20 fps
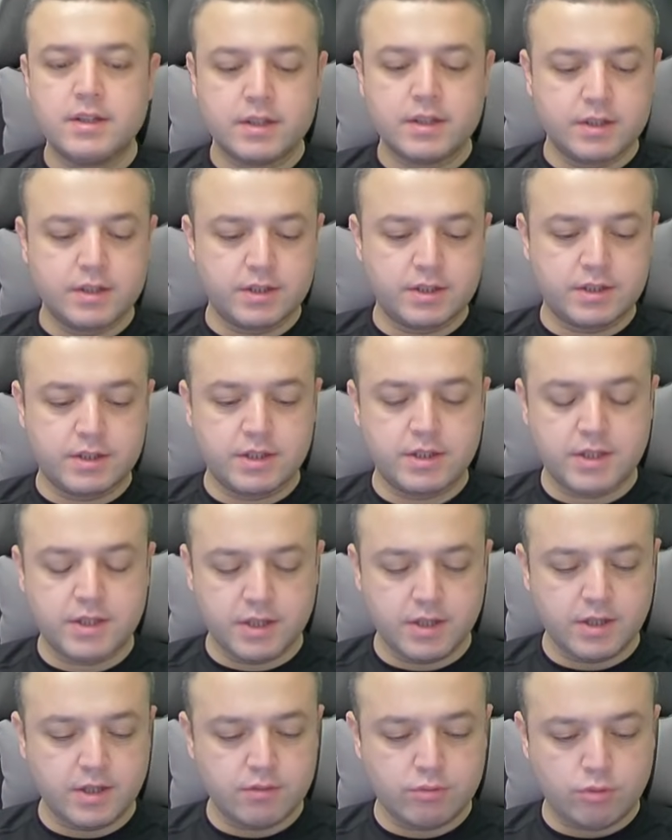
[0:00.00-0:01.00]

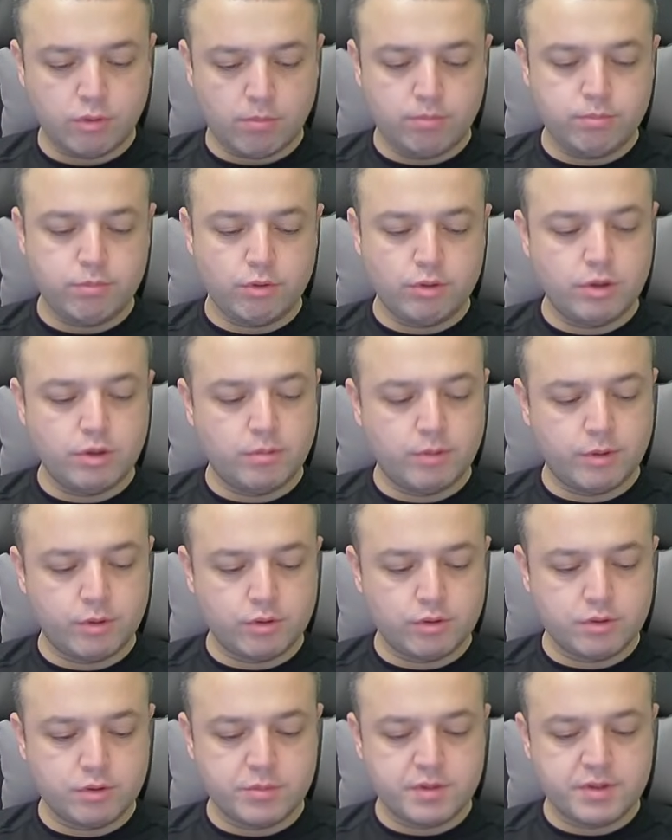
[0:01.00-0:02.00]
42 toplu oynama
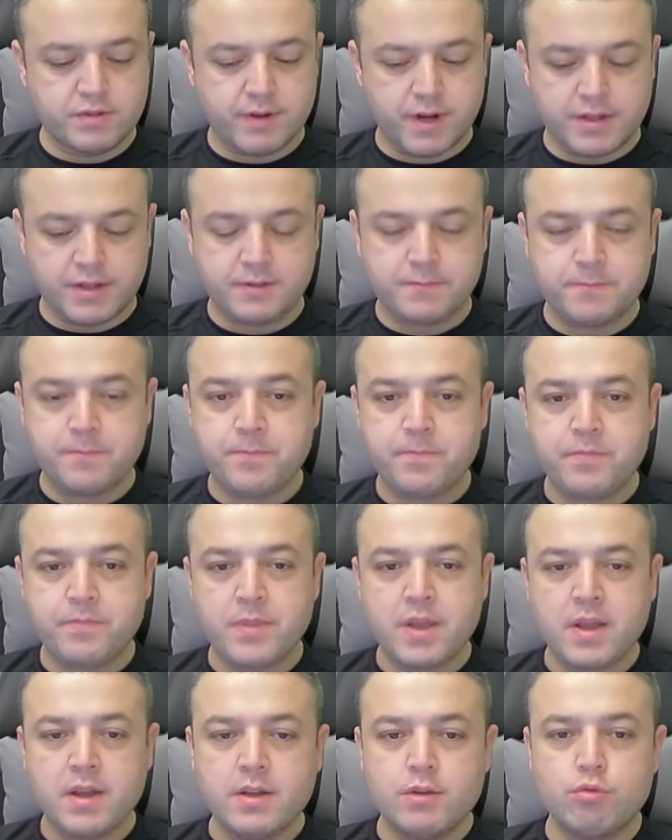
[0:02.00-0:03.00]
oranımız var.
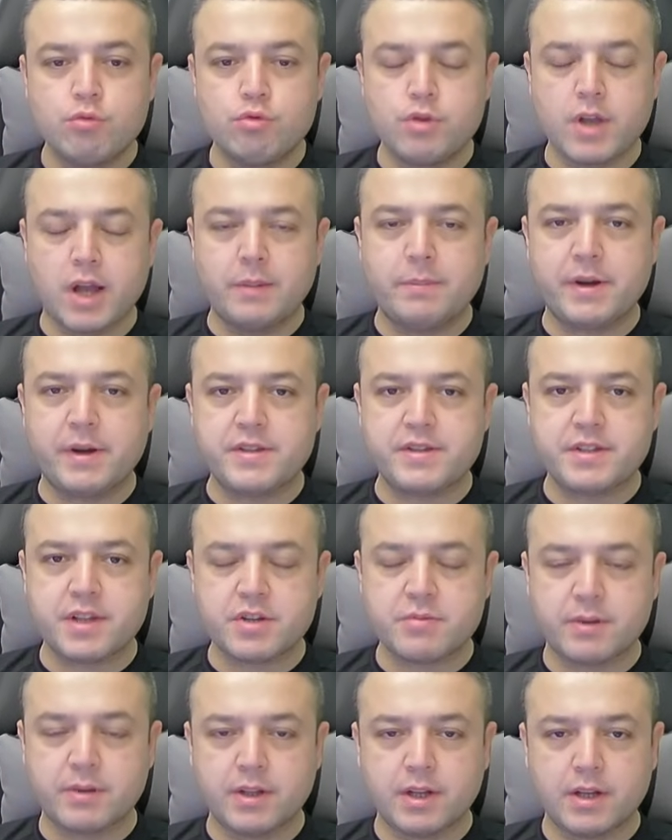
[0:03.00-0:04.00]
Güzel
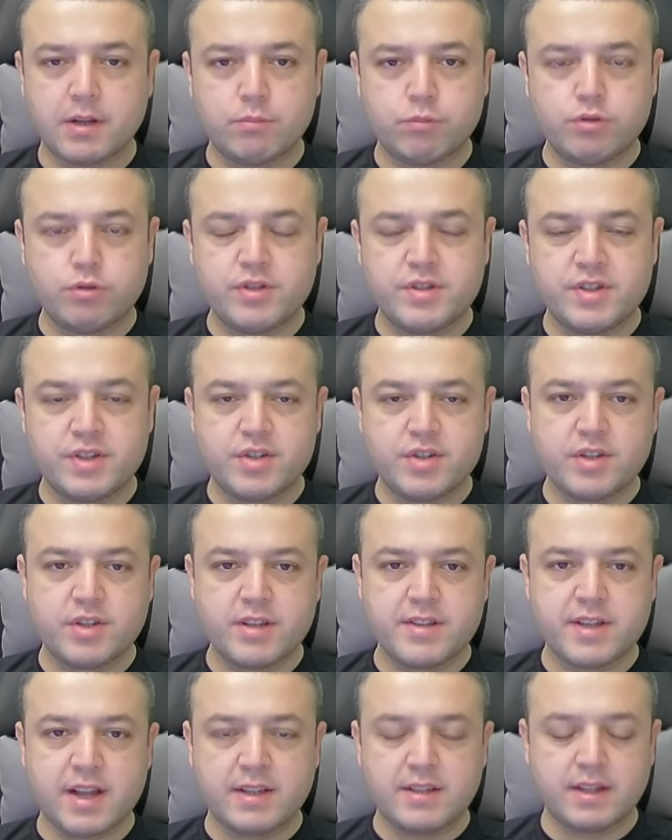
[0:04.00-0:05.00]
paslaşmalarla bu dizilişte
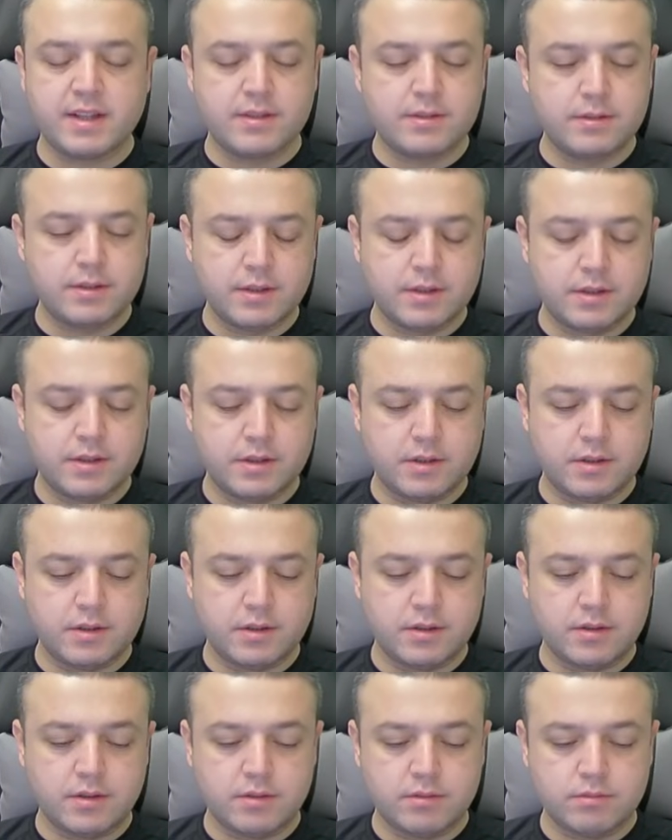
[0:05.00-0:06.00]
zaten e, ee,
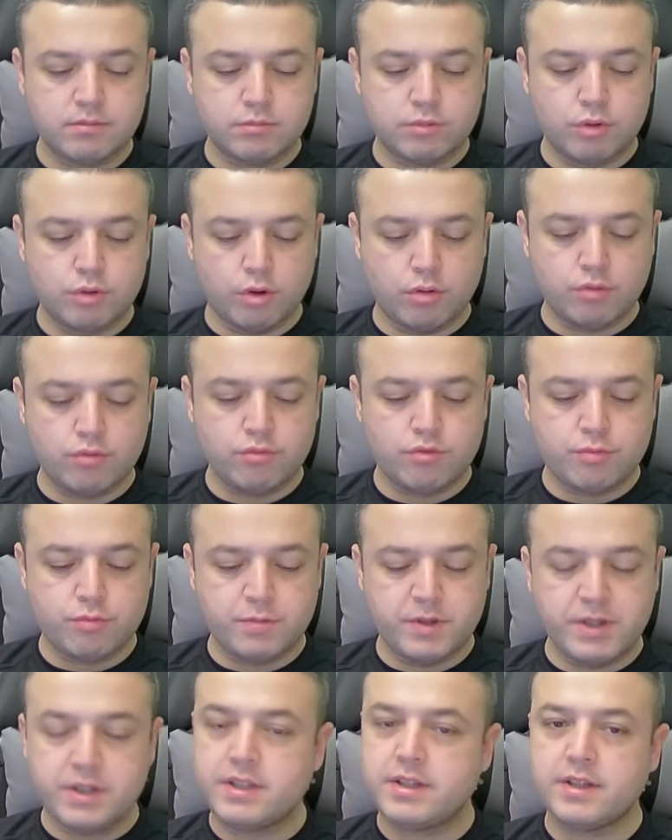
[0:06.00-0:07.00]

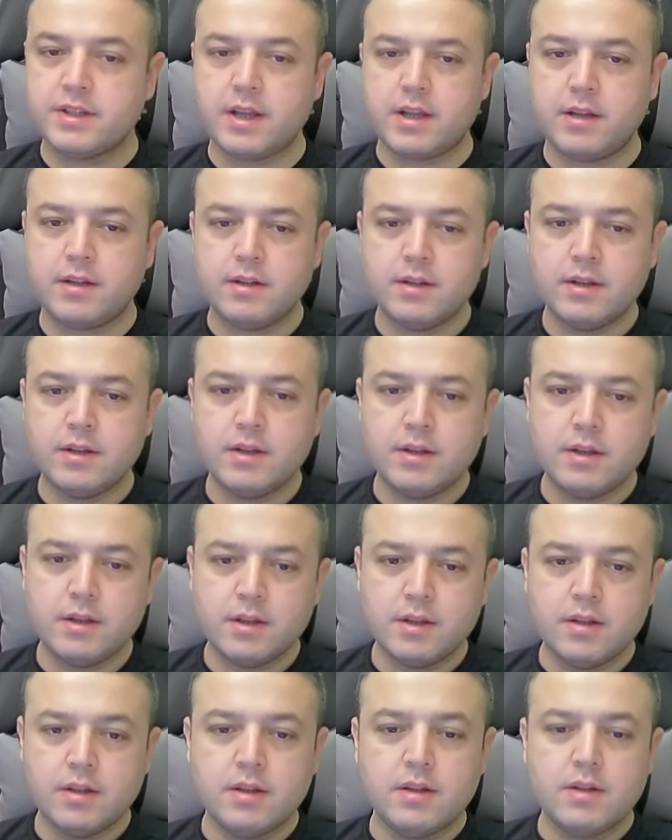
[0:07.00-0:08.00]
4-3-1-2'de
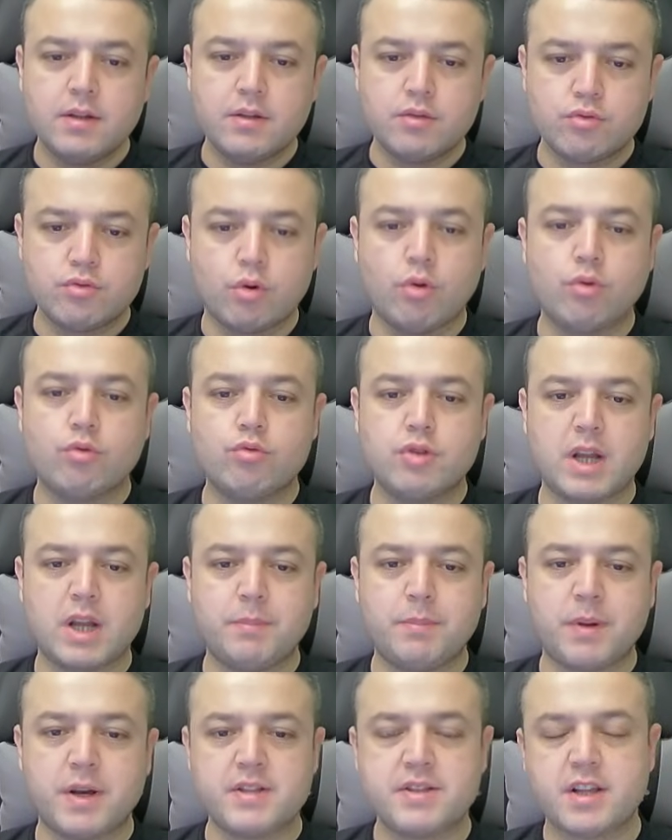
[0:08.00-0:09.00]
çok güzel
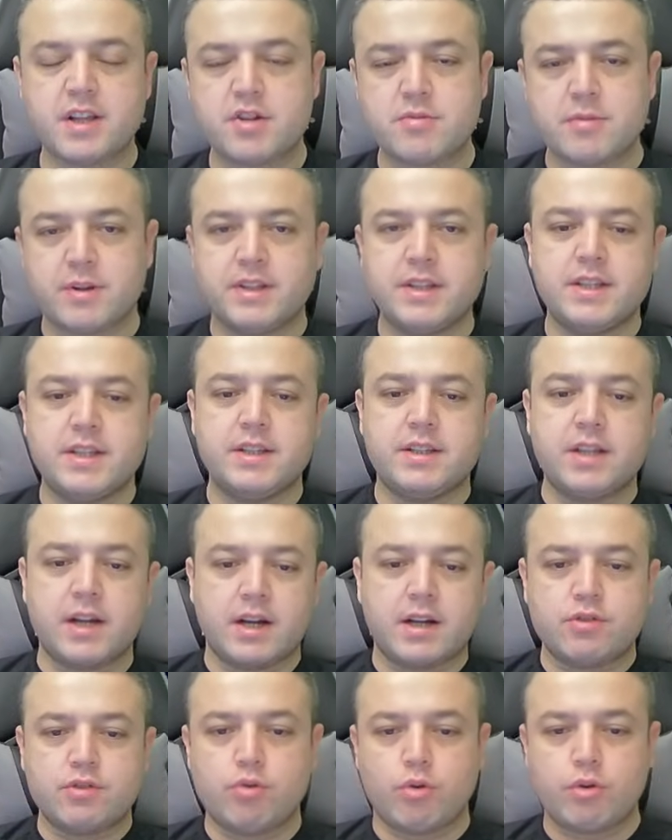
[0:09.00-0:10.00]
paslaşma. Tiki
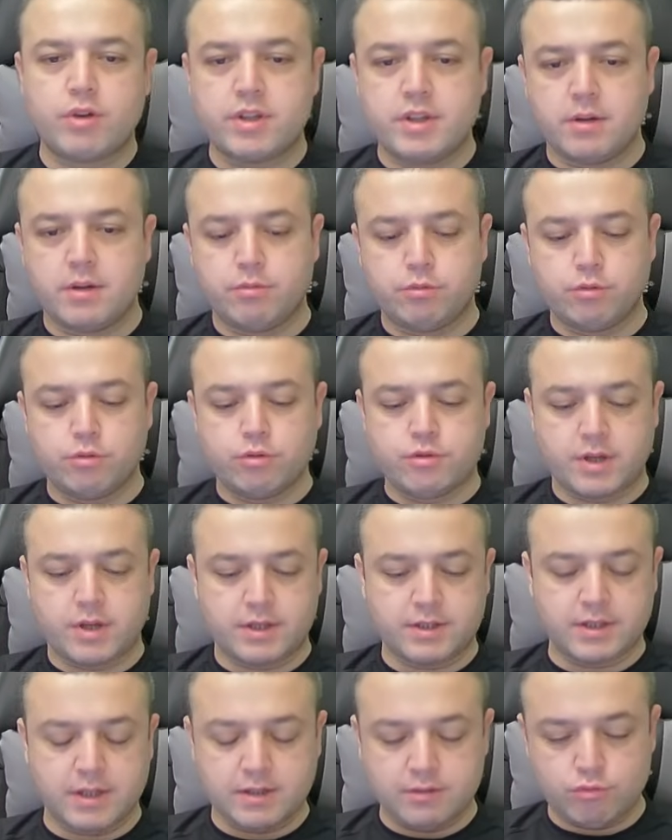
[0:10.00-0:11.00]
taka çok iyi yapılıyor
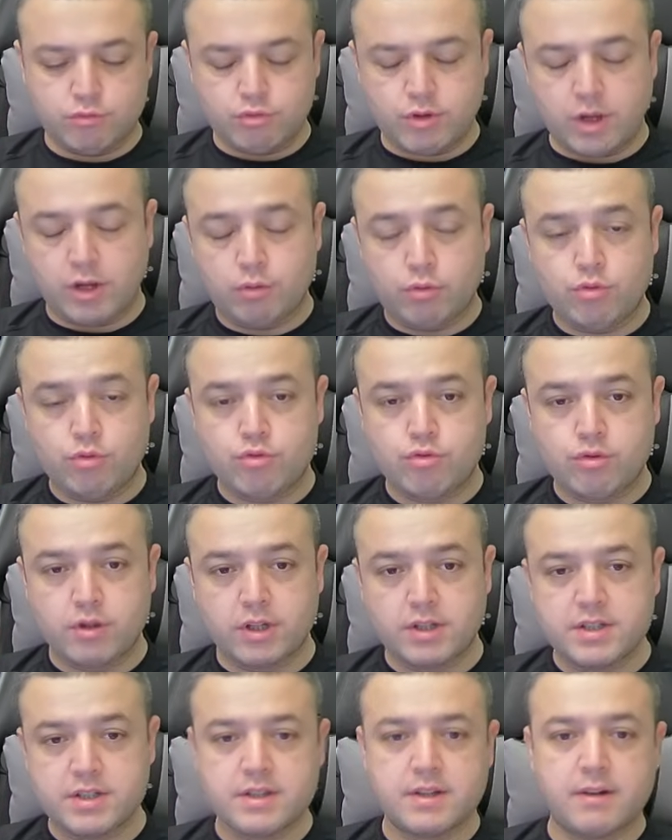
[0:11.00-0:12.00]
zaten. Güzel
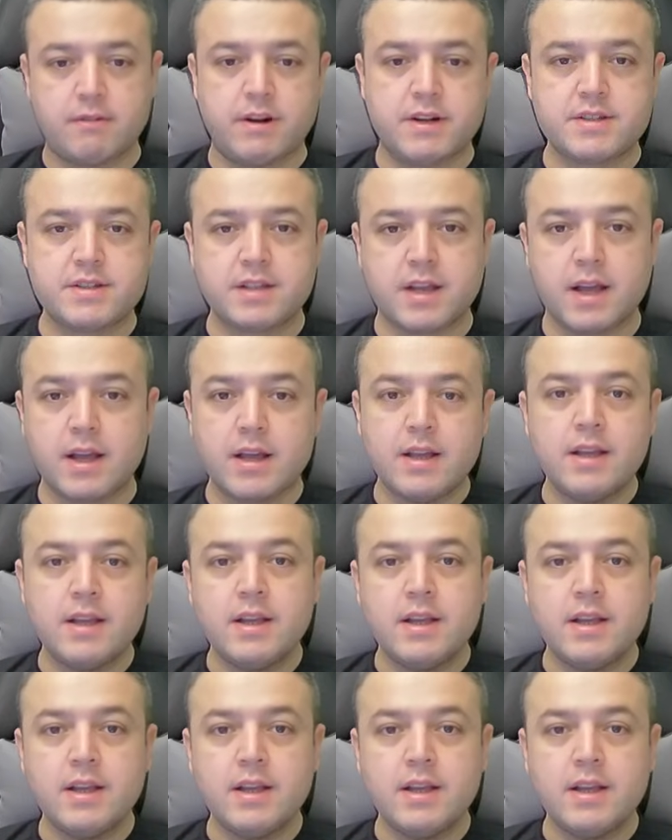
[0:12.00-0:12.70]
oyuncularınız da varsa